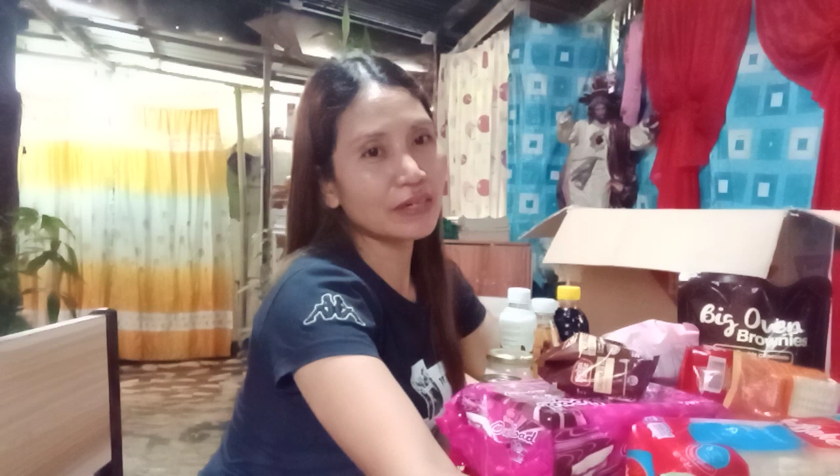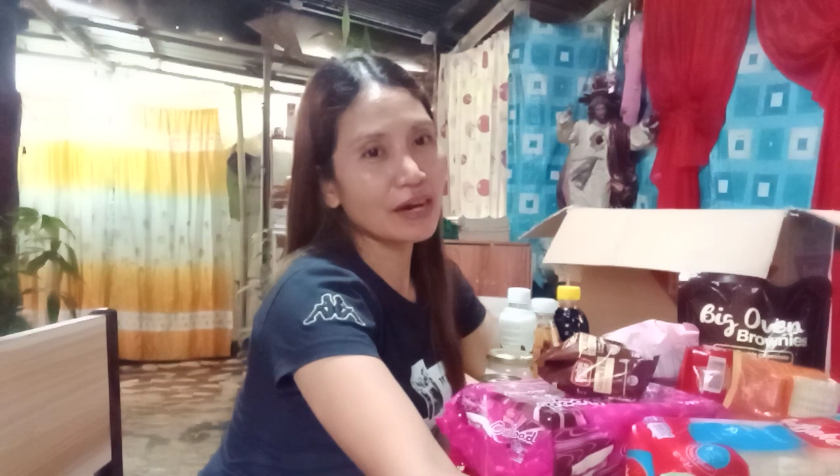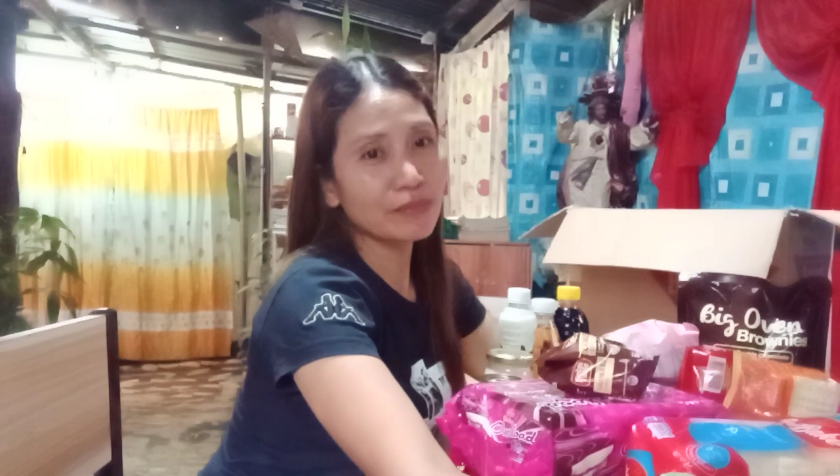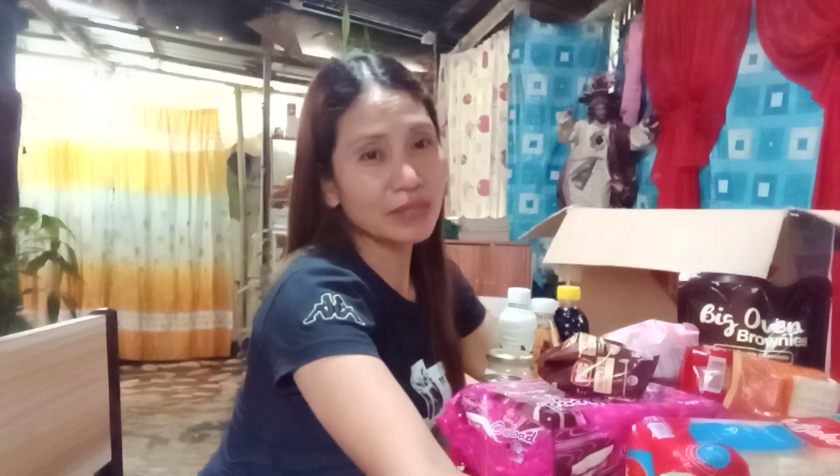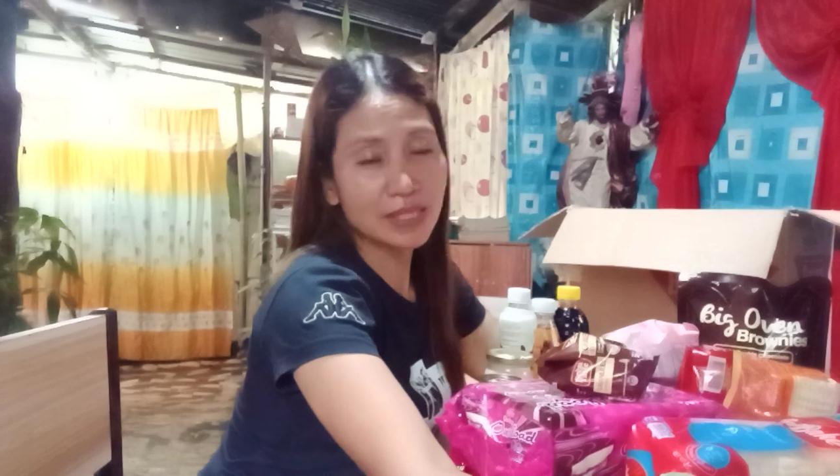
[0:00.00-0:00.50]

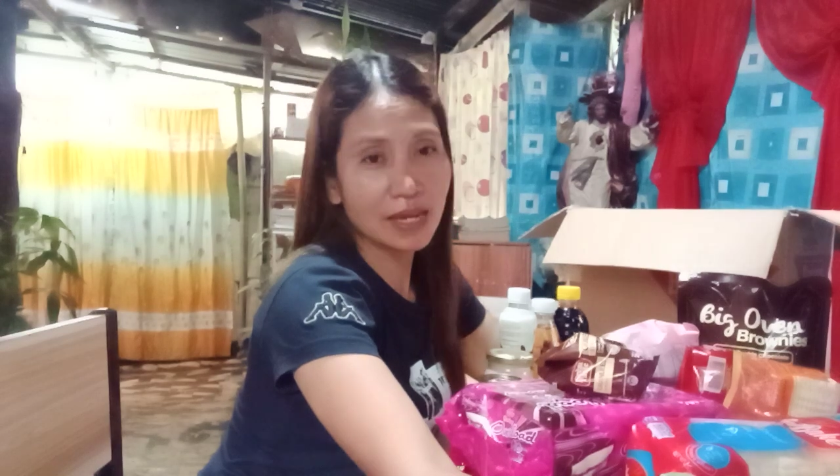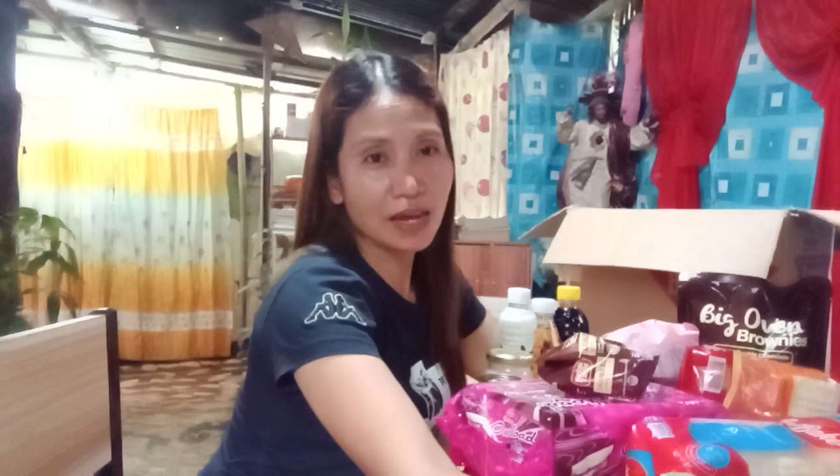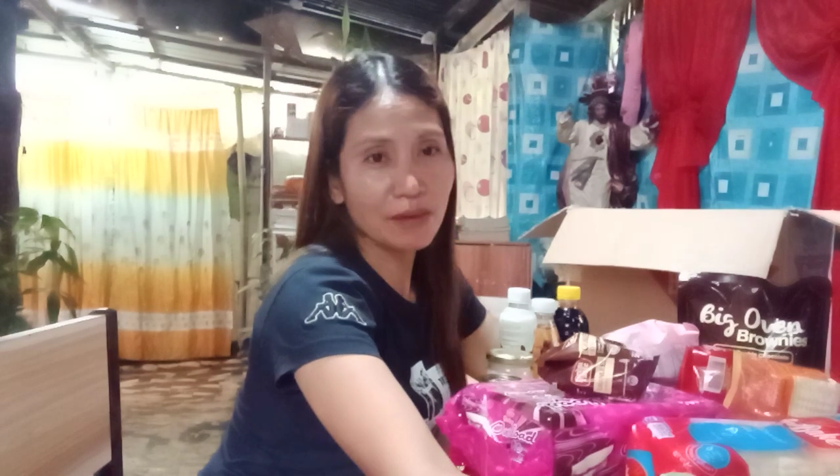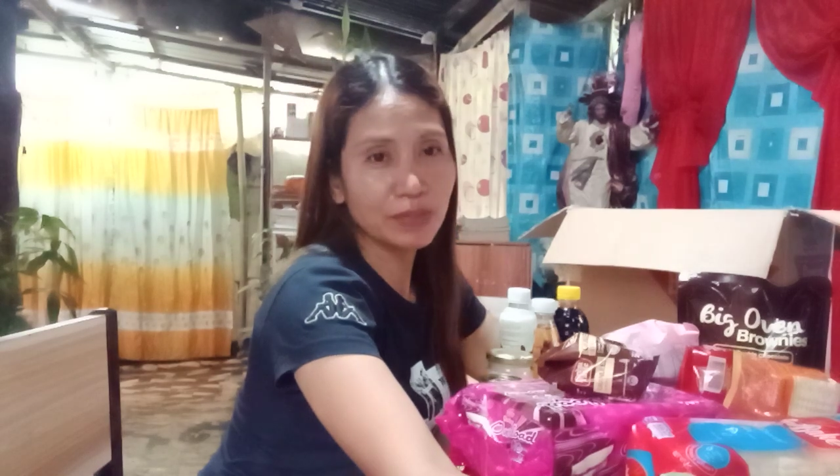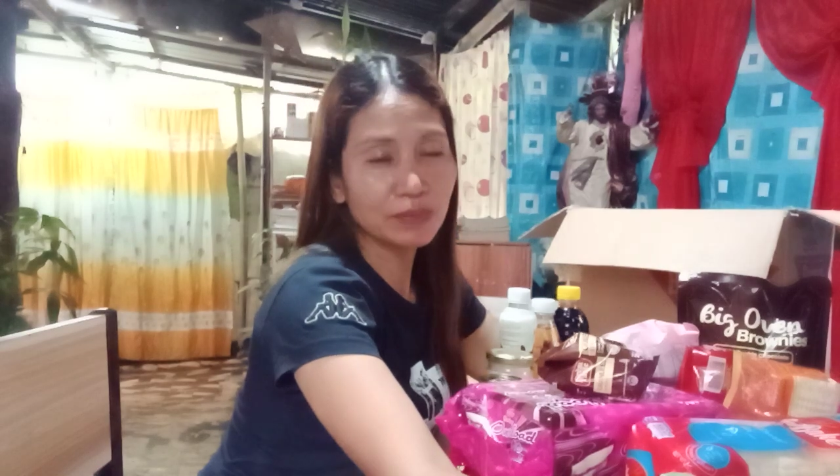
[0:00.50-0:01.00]
maraming
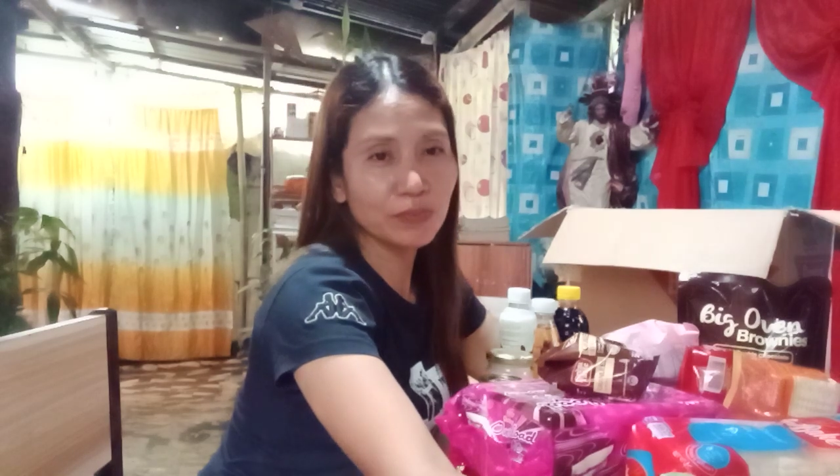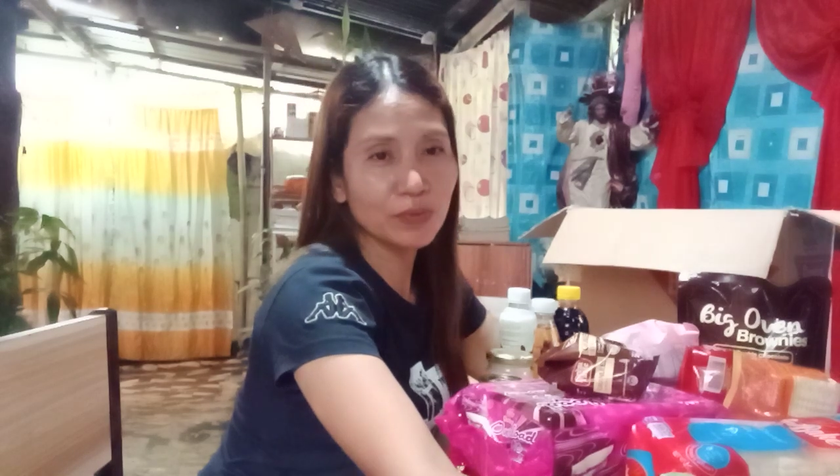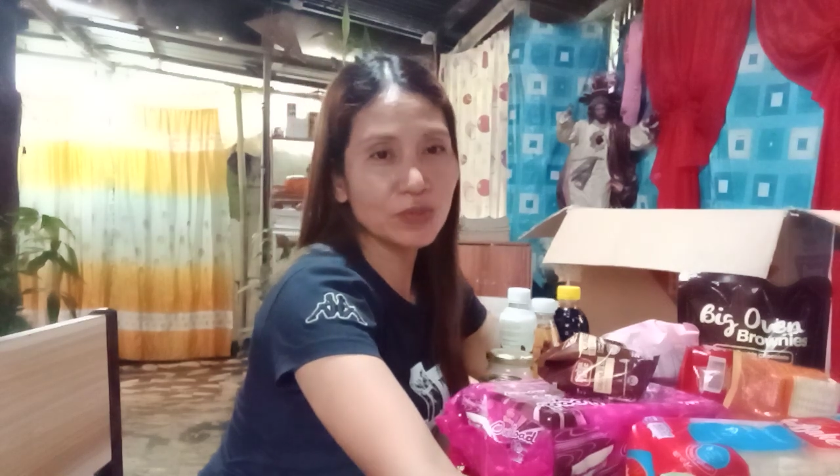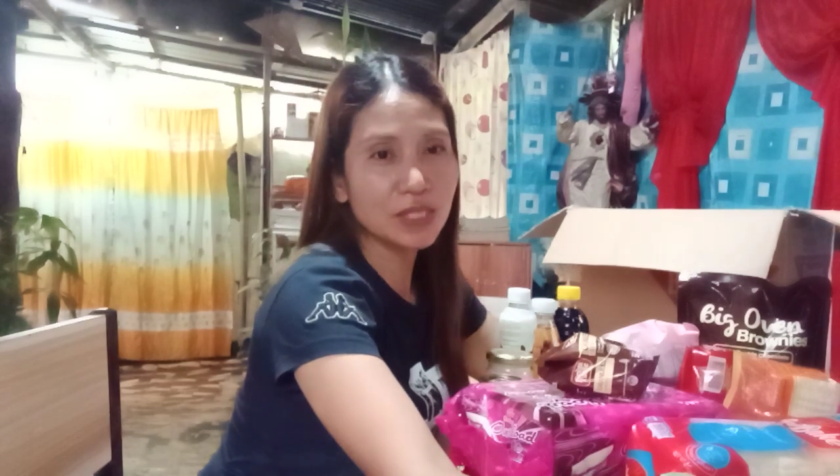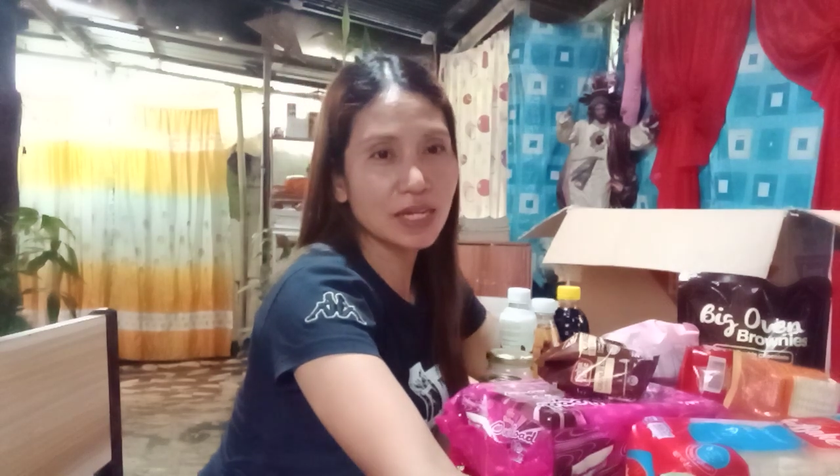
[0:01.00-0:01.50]
salamat
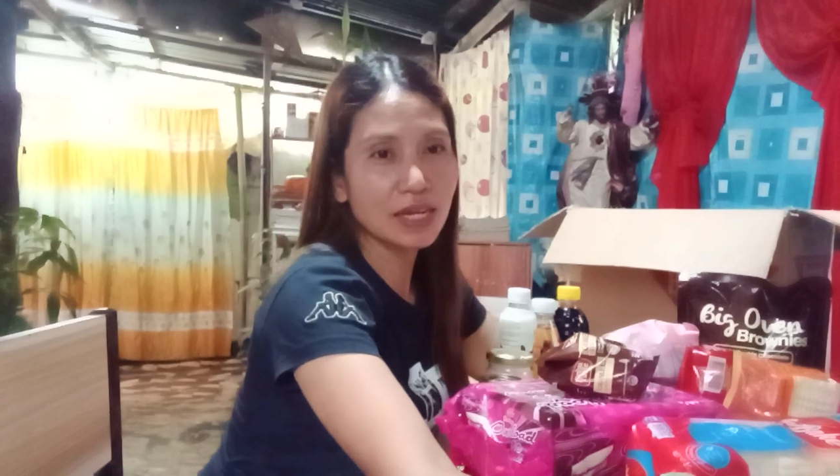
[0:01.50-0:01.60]
po sa